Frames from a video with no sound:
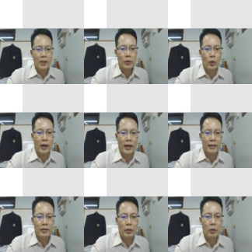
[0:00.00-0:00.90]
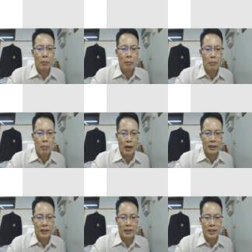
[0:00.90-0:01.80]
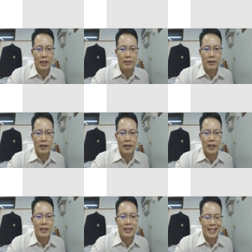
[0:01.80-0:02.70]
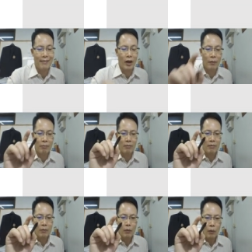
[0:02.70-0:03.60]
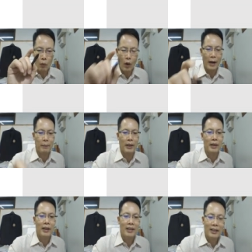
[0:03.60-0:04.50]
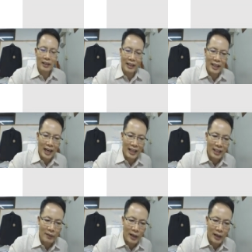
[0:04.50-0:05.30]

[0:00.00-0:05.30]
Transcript: to อะไร to brush teeth instead of wiping เฮ้ยได้นี่ว่า